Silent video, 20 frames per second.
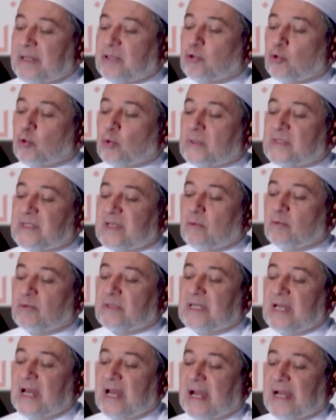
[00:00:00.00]
بتر
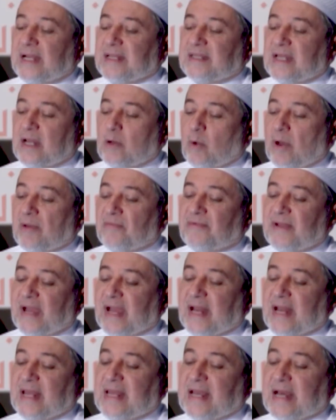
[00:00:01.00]
صوتها عند الوقف
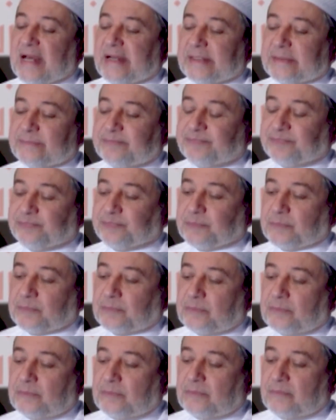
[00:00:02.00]
عليها
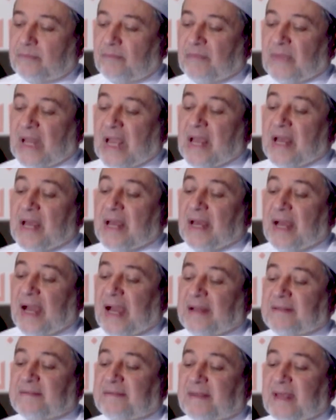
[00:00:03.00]

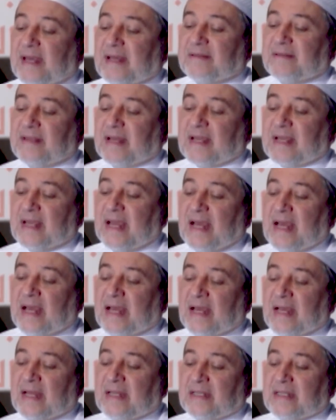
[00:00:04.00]
حتى
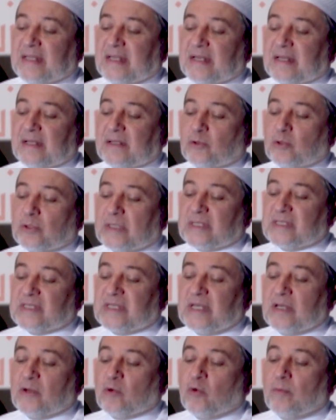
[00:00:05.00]
تكاد
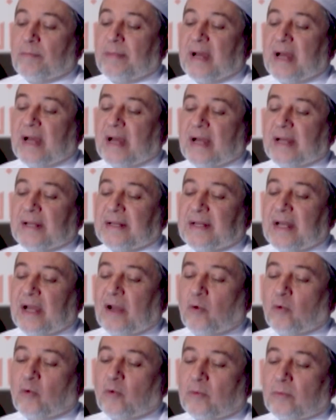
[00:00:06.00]
تصير باء
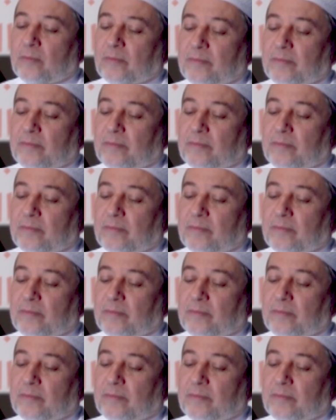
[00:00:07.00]
نحو